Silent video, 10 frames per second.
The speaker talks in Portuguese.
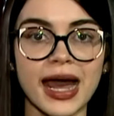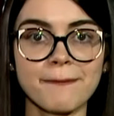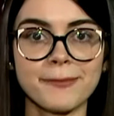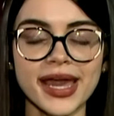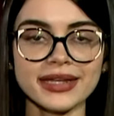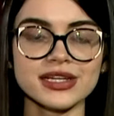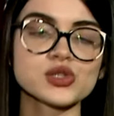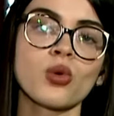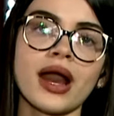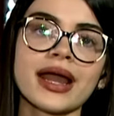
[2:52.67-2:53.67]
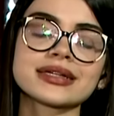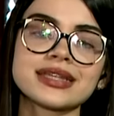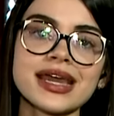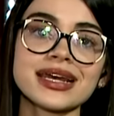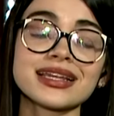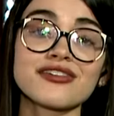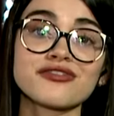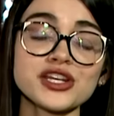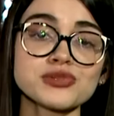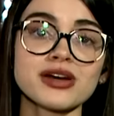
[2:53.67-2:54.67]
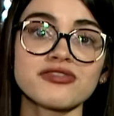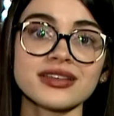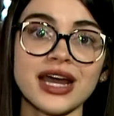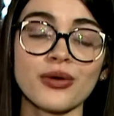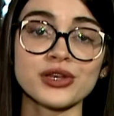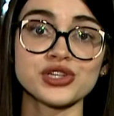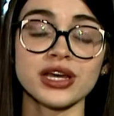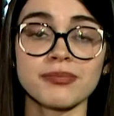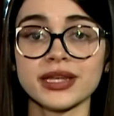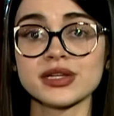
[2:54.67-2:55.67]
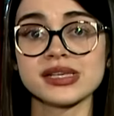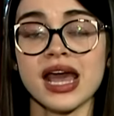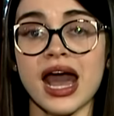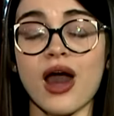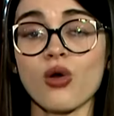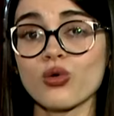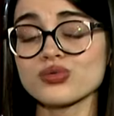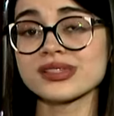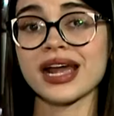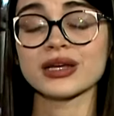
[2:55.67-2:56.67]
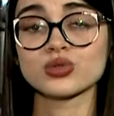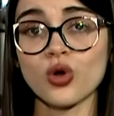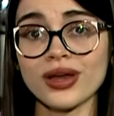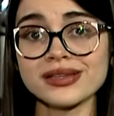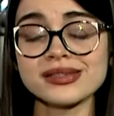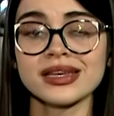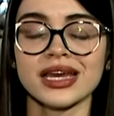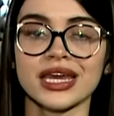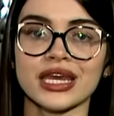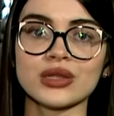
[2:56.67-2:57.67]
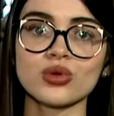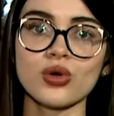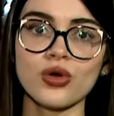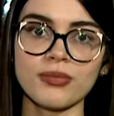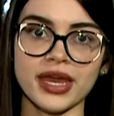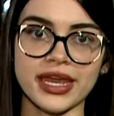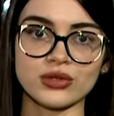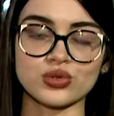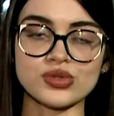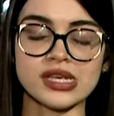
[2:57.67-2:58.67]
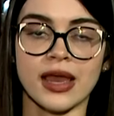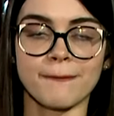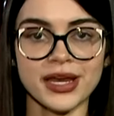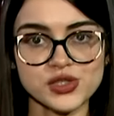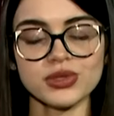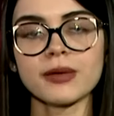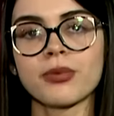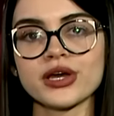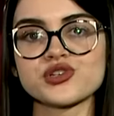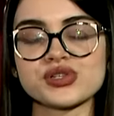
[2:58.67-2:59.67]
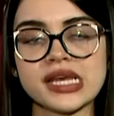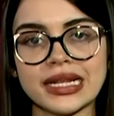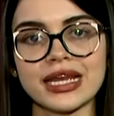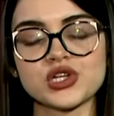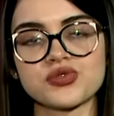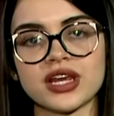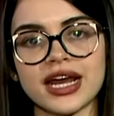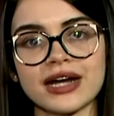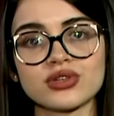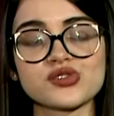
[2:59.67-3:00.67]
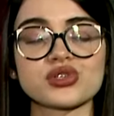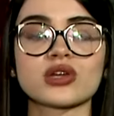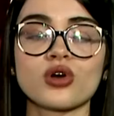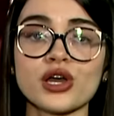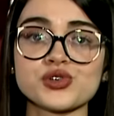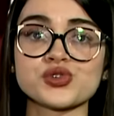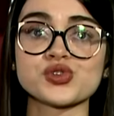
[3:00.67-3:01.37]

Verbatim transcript: apenas com a carteira da vítima fatal, que tinha apenas alguns cartões e documentos. Mesmo depois de ser identificado, na zona norte de